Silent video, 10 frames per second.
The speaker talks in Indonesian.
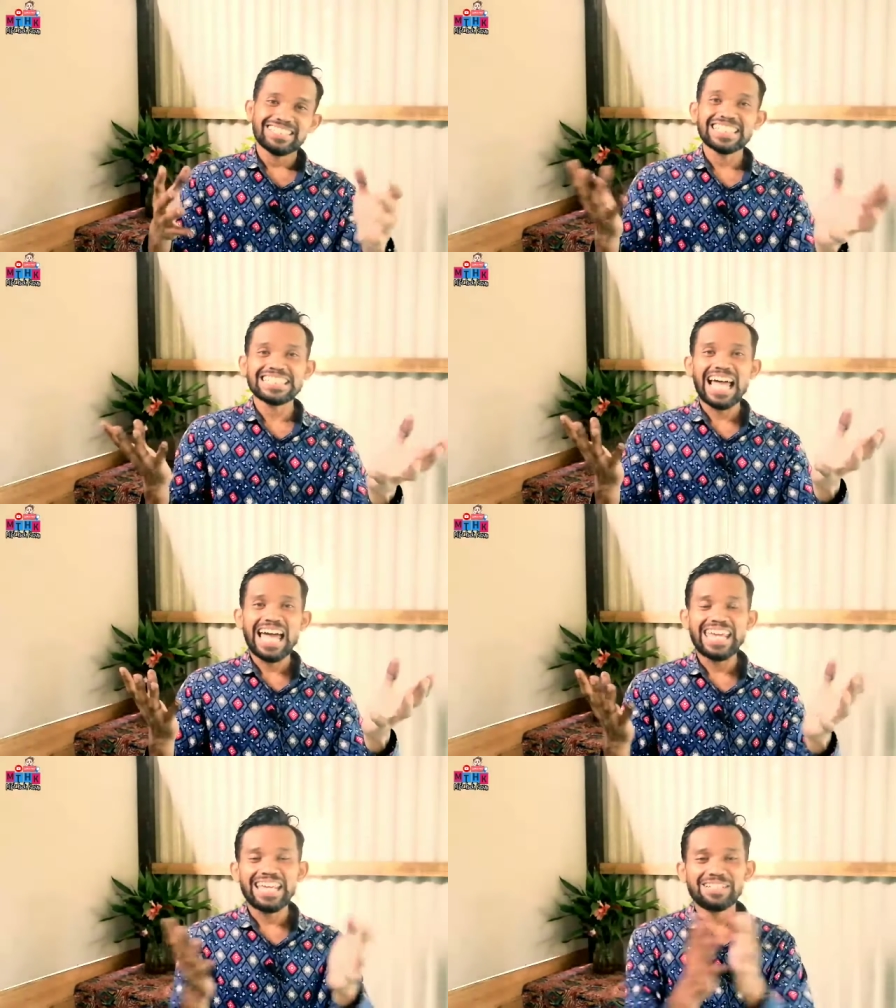
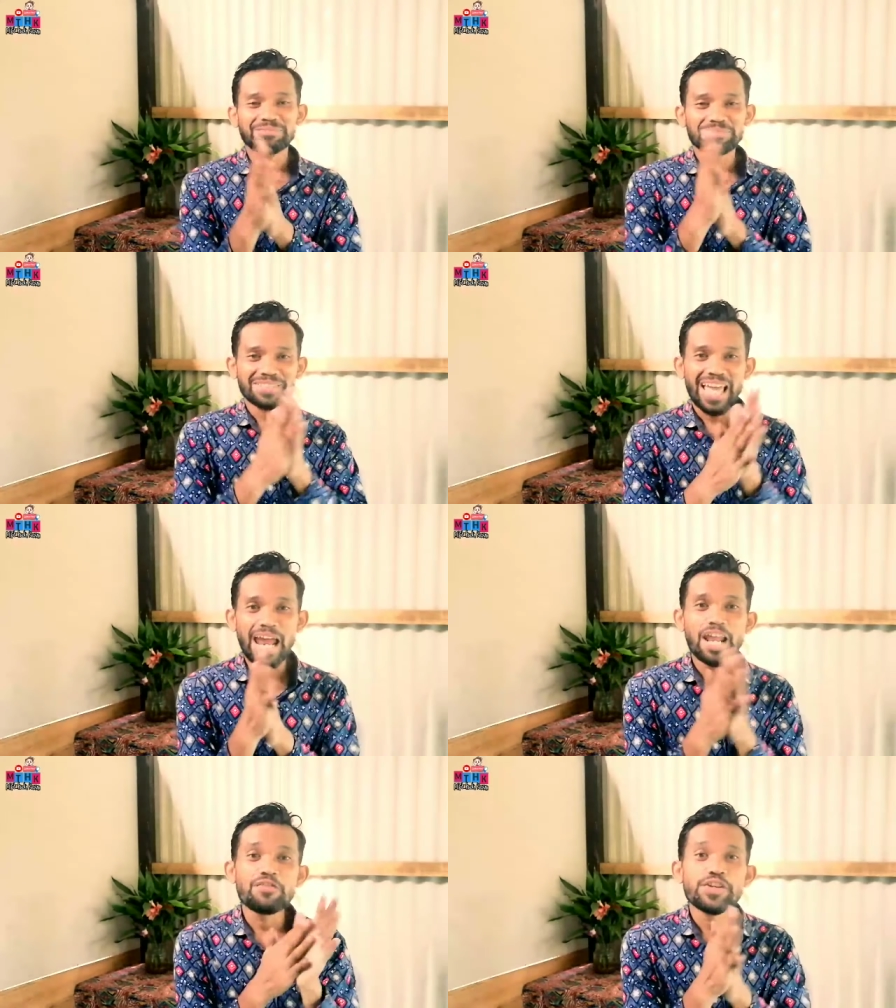Selesai. I
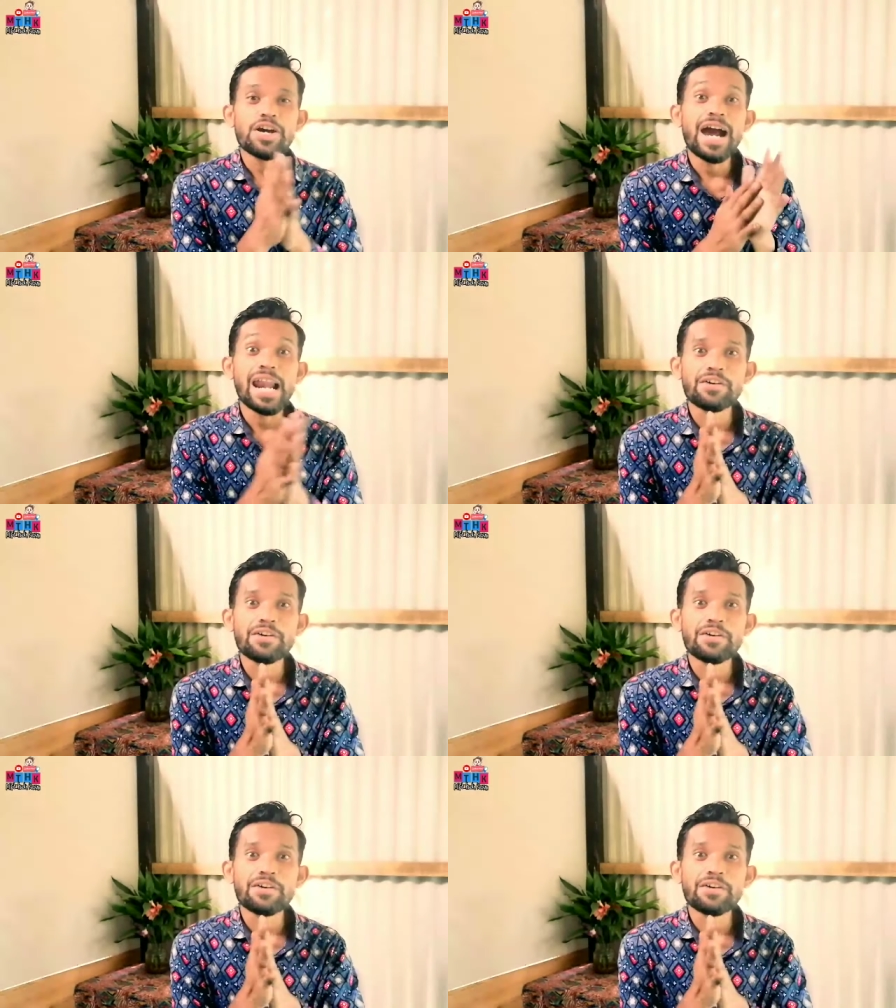love you, I